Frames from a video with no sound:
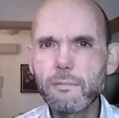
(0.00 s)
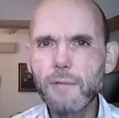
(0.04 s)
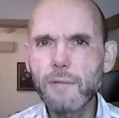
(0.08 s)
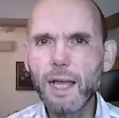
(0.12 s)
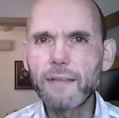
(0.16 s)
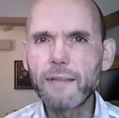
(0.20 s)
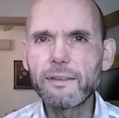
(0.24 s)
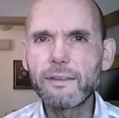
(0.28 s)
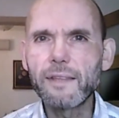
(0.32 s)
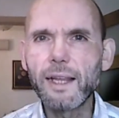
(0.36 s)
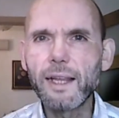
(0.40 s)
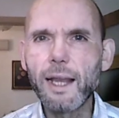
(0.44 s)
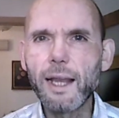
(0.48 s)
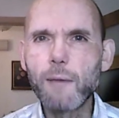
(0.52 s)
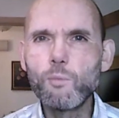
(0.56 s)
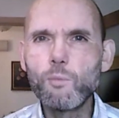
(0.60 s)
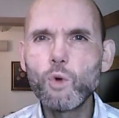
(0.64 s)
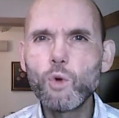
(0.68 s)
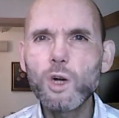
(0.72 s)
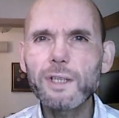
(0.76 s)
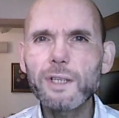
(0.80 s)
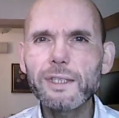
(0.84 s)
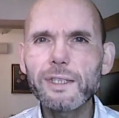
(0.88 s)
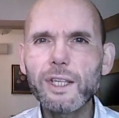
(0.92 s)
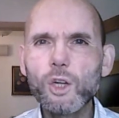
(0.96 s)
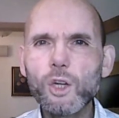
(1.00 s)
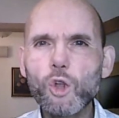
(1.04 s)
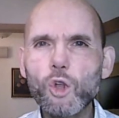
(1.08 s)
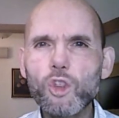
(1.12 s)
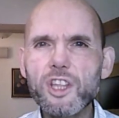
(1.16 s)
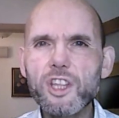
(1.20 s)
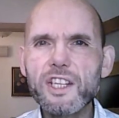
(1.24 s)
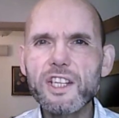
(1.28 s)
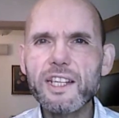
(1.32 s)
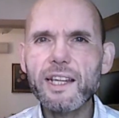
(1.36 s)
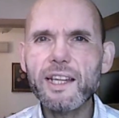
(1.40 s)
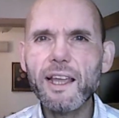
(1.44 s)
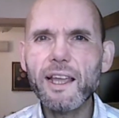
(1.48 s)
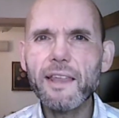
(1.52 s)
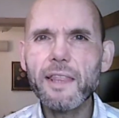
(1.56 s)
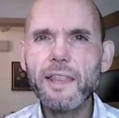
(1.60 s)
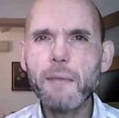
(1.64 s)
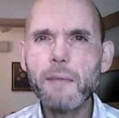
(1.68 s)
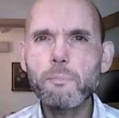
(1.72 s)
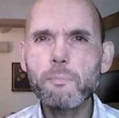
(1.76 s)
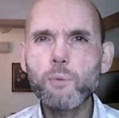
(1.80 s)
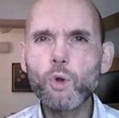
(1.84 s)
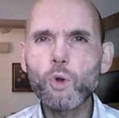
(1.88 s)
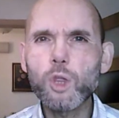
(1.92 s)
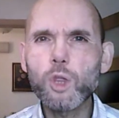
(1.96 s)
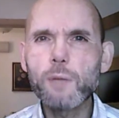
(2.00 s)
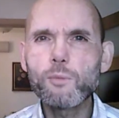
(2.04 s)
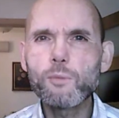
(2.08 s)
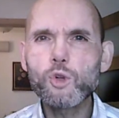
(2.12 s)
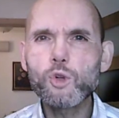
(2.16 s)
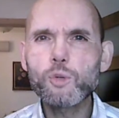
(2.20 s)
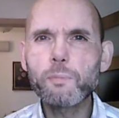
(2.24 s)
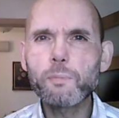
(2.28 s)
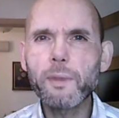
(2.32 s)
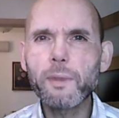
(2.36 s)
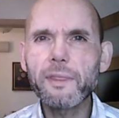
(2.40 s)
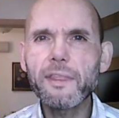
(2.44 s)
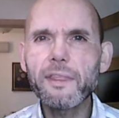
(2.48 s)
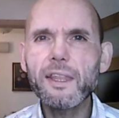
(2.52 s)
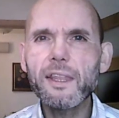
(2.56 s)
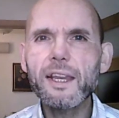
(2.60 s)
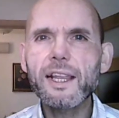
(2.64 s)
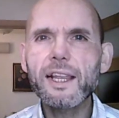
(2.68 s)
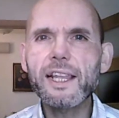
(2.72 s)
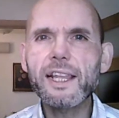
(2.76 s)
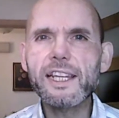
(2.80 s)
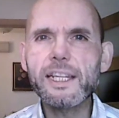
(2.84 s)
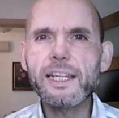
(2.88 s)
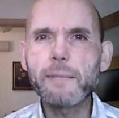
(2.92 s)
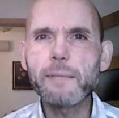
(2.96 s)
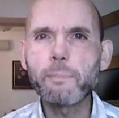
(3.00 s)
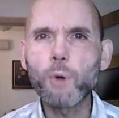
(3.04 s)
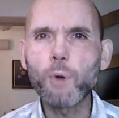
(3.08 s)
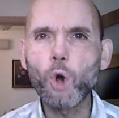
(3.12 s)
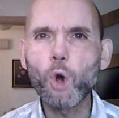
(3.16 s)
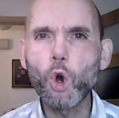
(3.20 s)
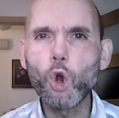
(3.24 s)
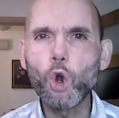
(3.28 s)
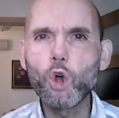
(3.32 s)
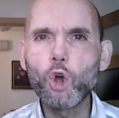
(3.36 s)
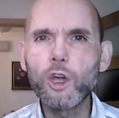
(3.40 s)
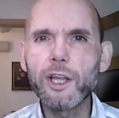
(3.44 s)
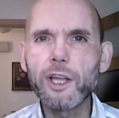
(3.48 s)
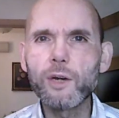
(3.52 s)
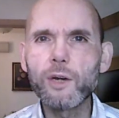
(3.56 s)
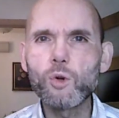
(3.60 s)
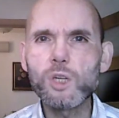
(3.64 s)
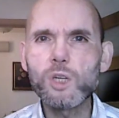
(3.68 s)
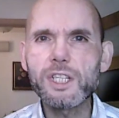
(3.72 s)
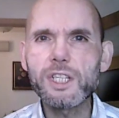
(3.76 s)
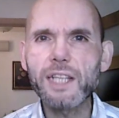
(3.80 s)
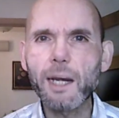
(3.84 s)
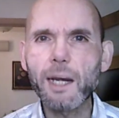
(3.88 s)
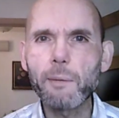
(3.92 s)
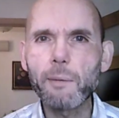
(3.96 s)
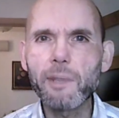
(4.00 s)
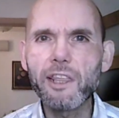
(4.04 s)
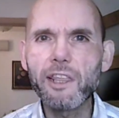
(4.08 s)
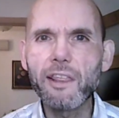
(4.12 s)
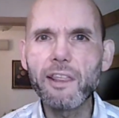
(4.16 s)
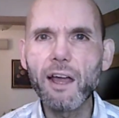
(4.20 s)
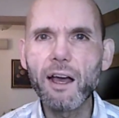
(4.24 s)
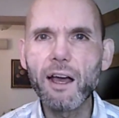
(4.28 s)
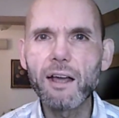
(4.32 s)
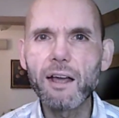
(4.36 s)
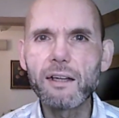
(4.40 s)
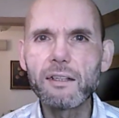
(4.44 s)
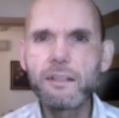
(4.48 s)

Ante la muerte no deseada podemos pedir que se prolongue nuestra vida,